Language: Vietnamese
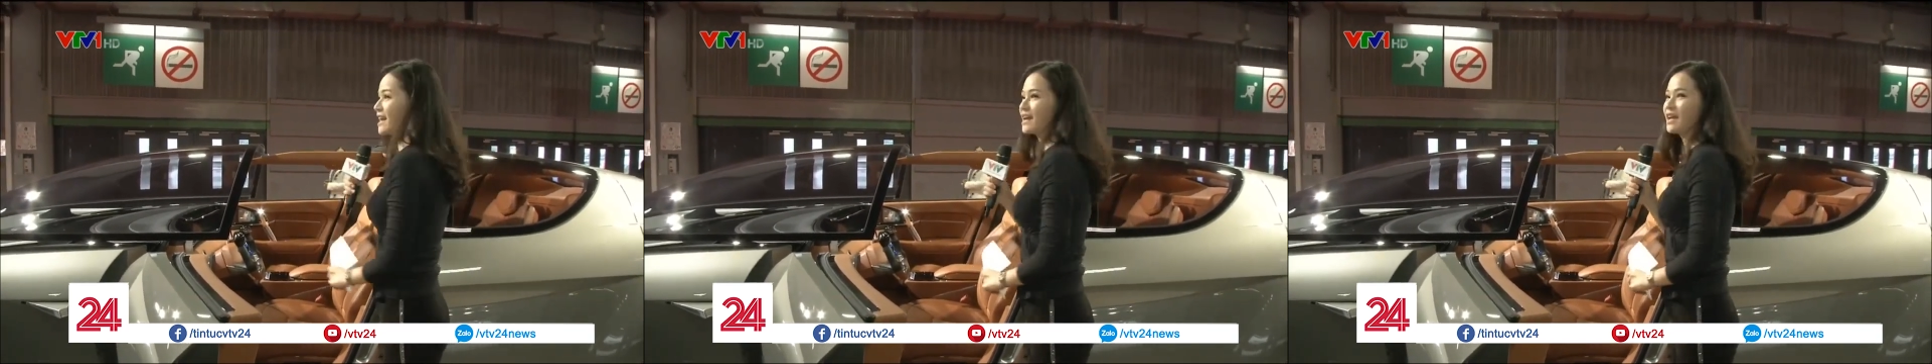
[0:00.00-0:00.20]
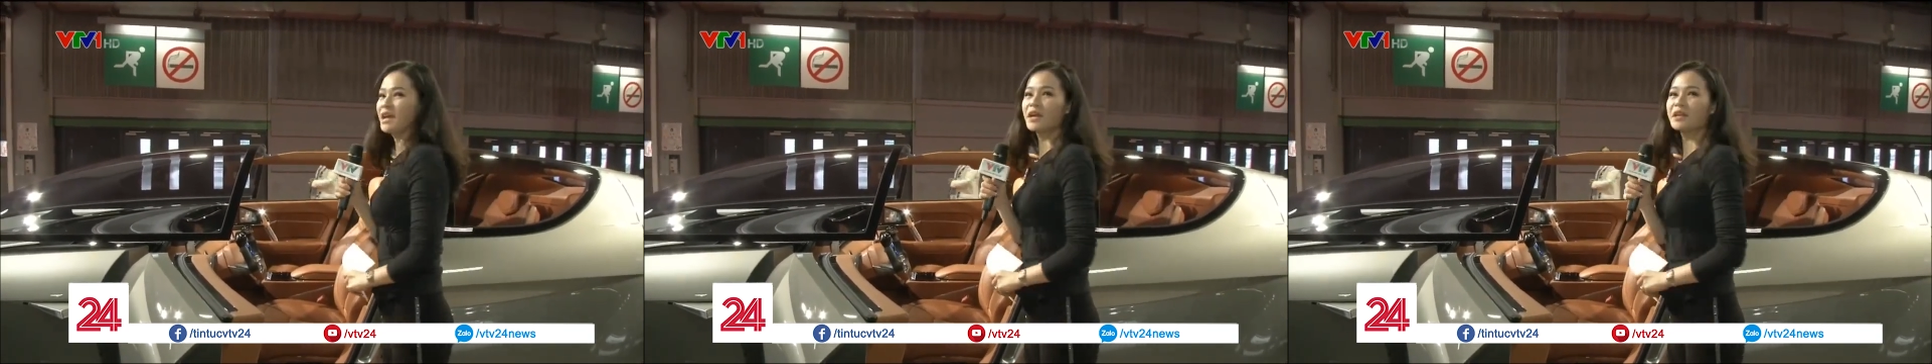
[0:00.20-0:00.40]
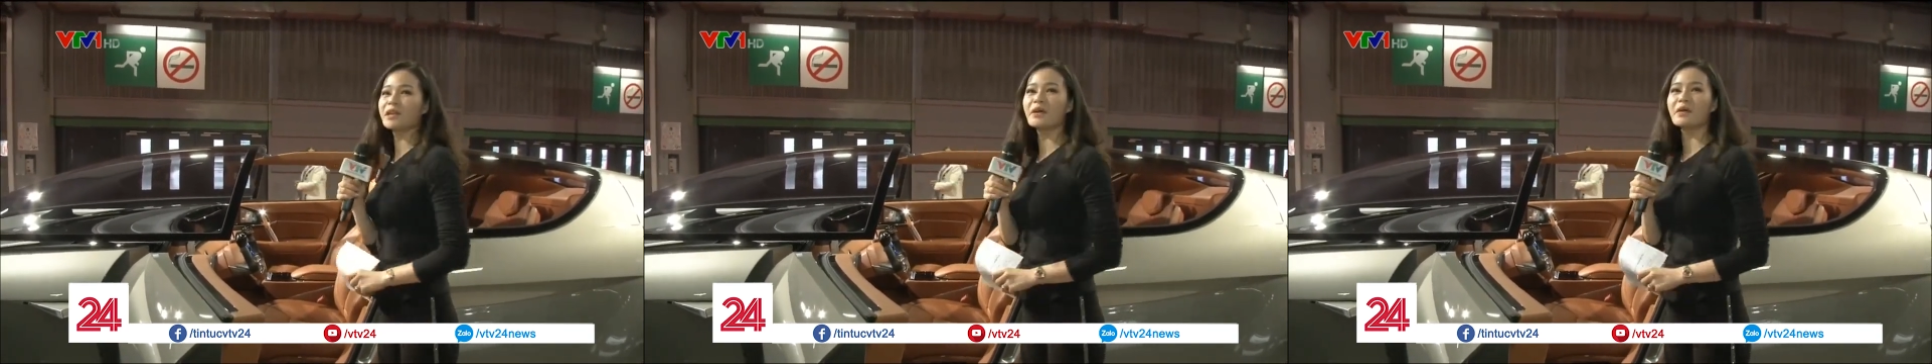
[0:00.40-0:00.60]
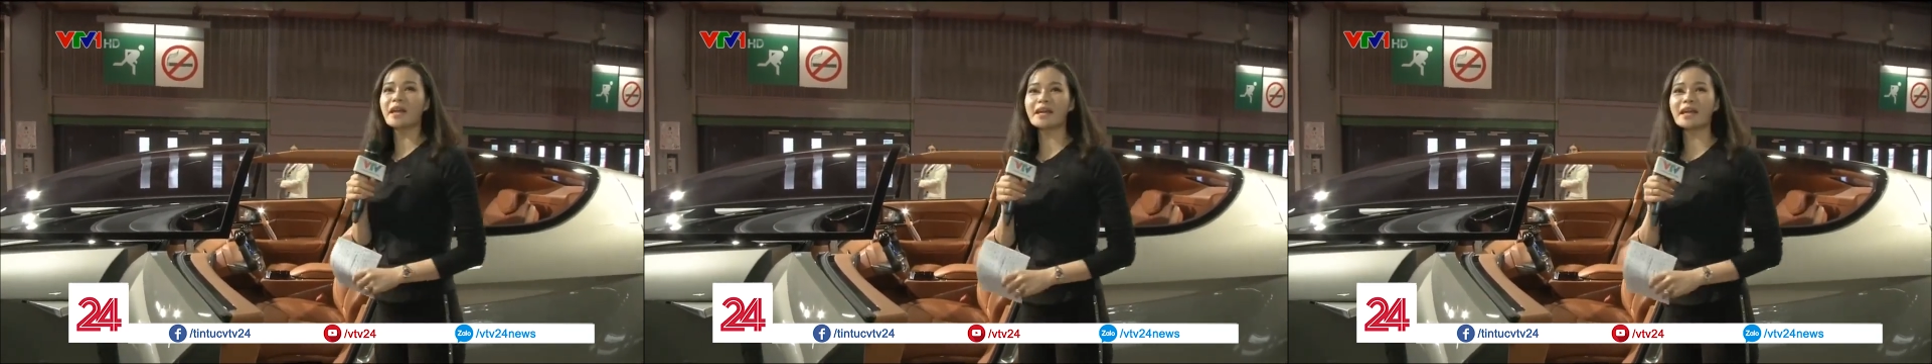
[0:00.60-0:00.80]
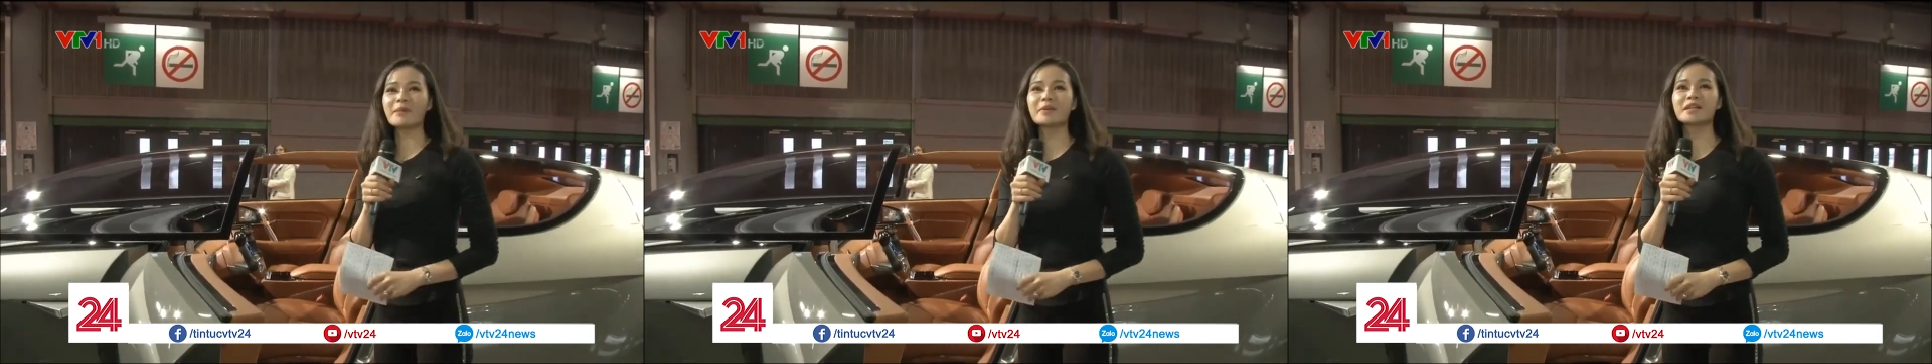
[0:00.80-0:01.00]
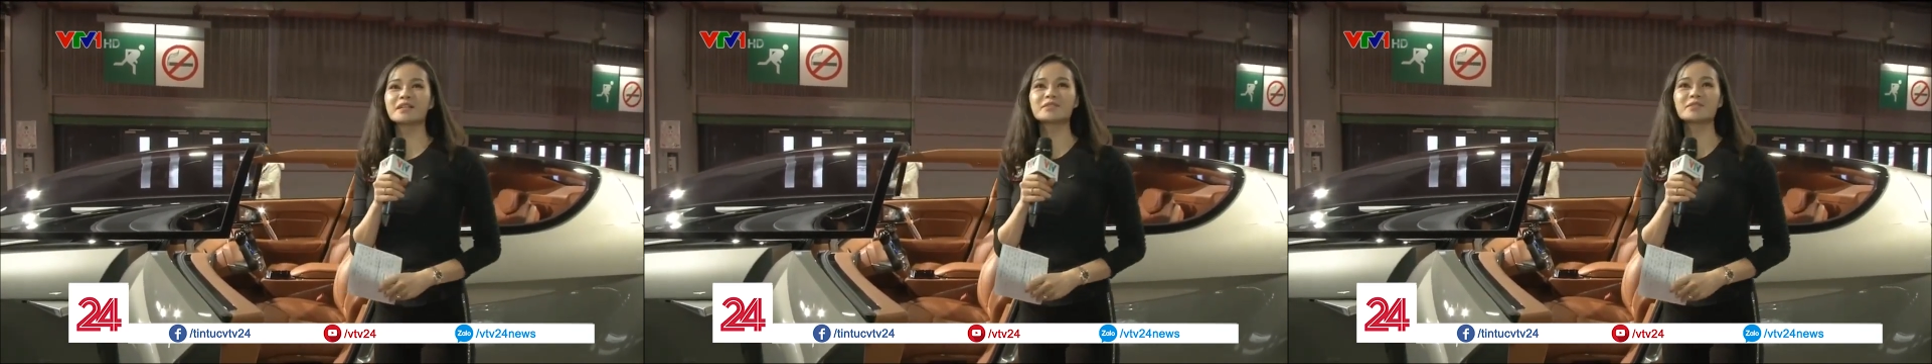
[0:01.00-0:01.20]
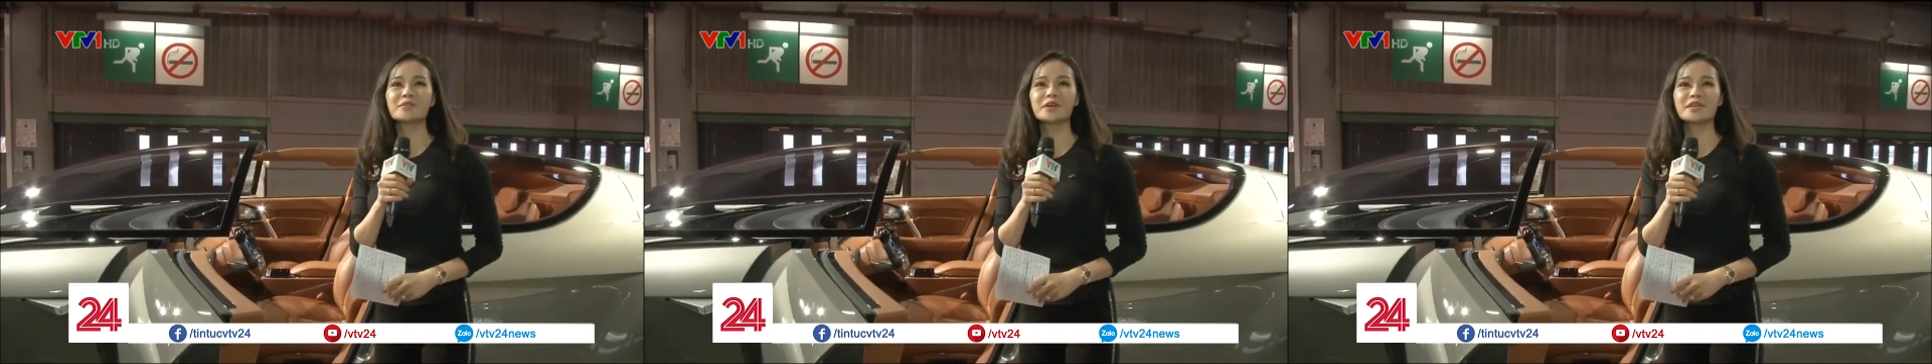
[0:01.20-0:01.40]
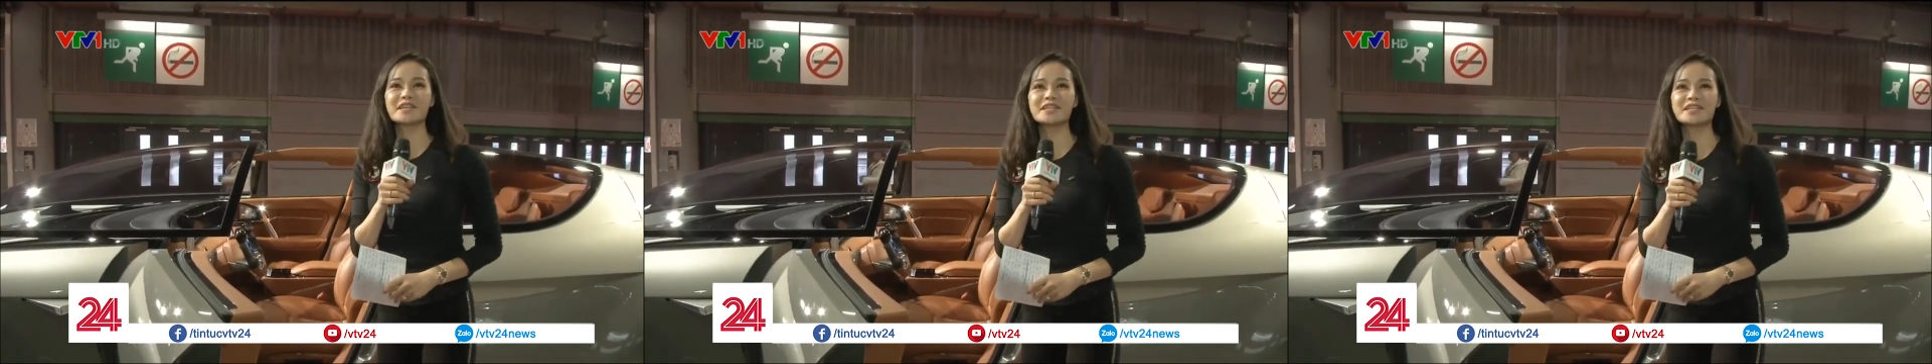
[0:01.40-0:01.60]
xe đều lấy cảm
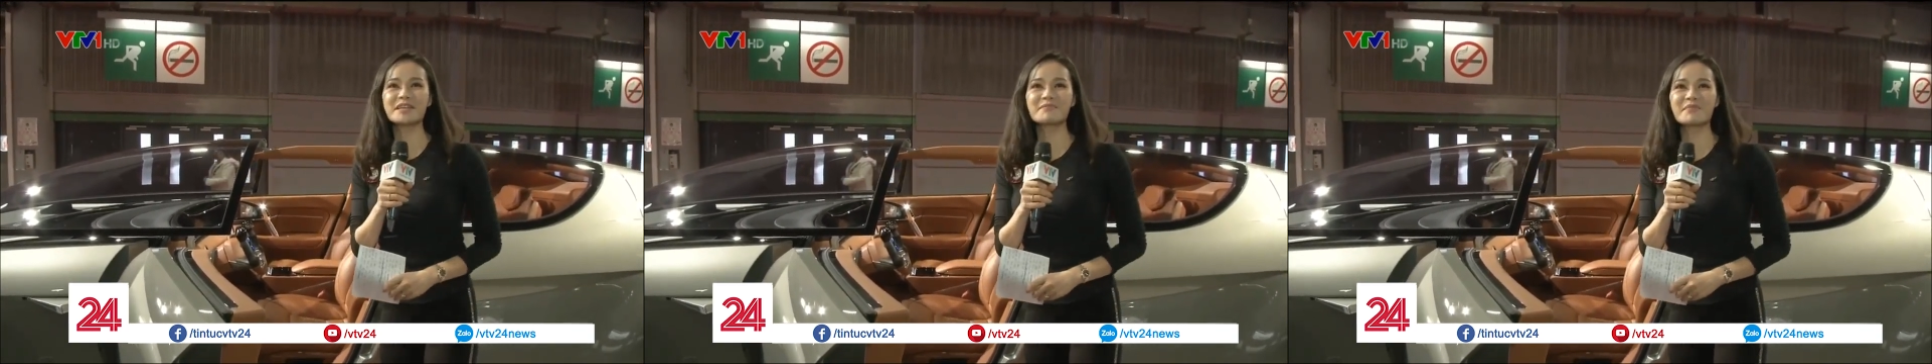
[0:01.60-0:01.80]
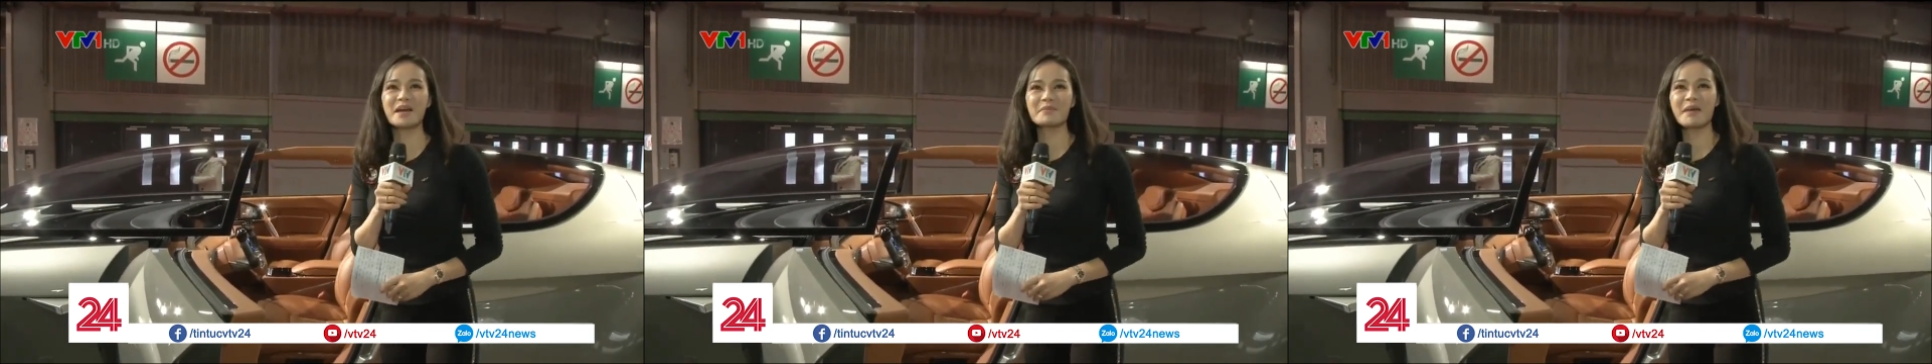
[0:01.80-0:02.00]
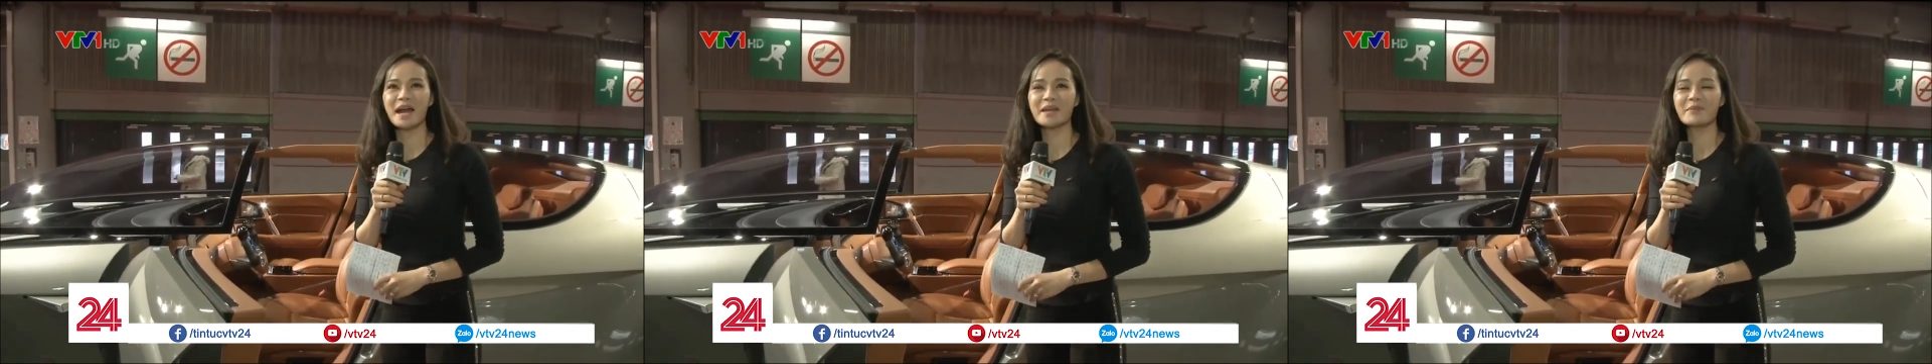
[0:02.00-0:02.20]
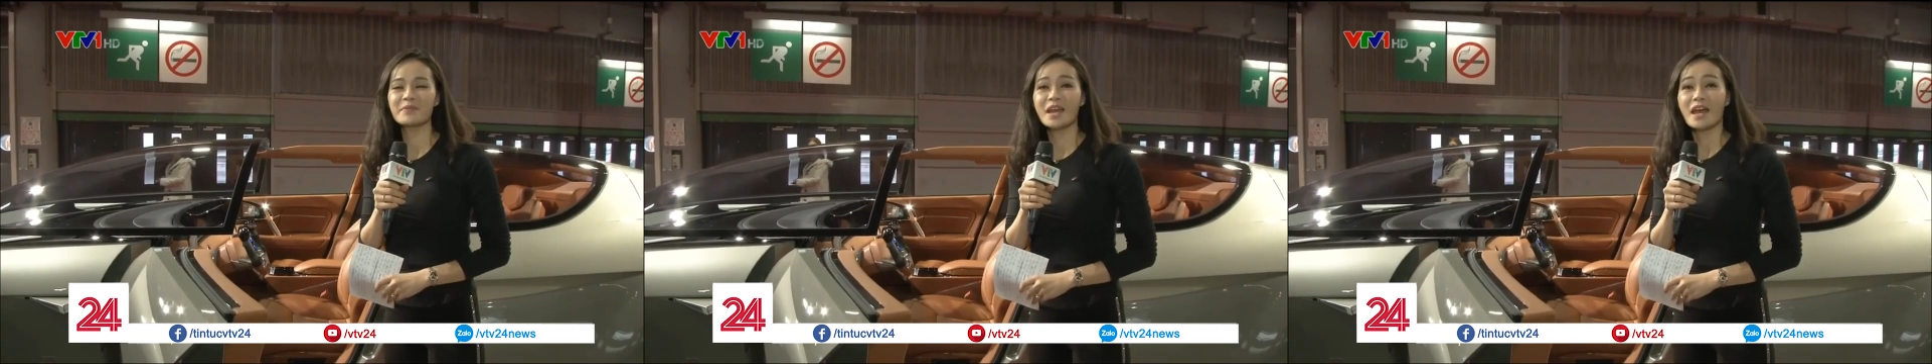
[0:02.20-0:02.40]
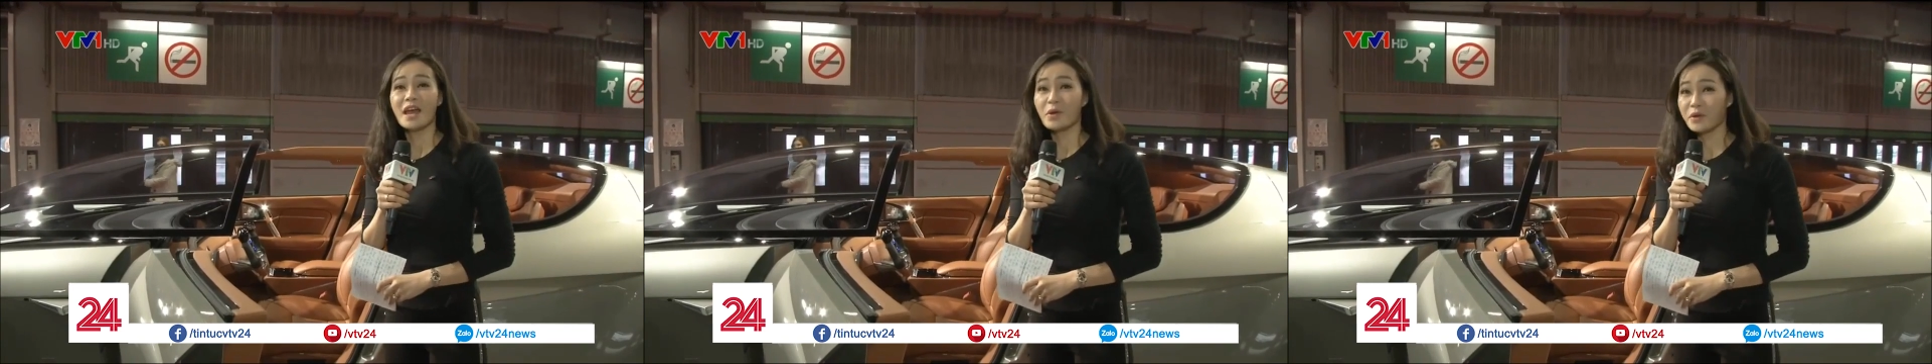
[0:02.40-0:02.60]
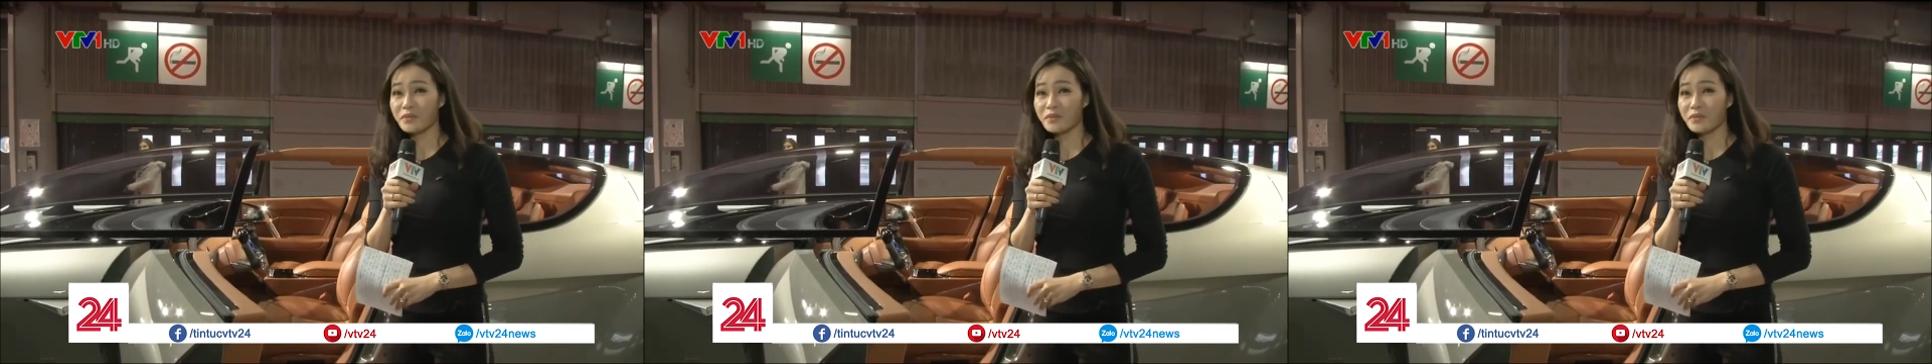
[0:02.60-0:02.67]
hứng của những chiếc máy bay.